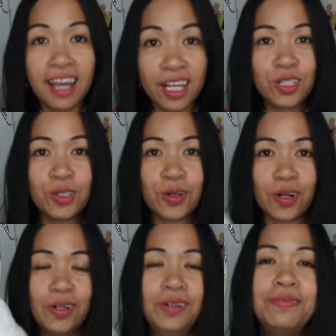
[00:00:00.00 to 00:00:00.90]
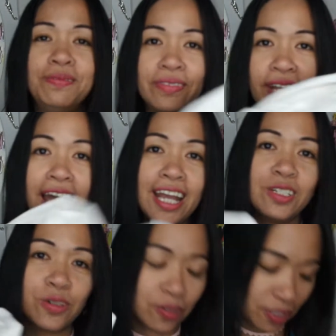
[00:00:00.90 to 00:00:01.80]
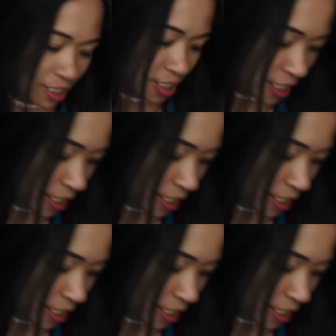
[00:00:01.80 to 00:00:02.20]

8 euro. 8 euro din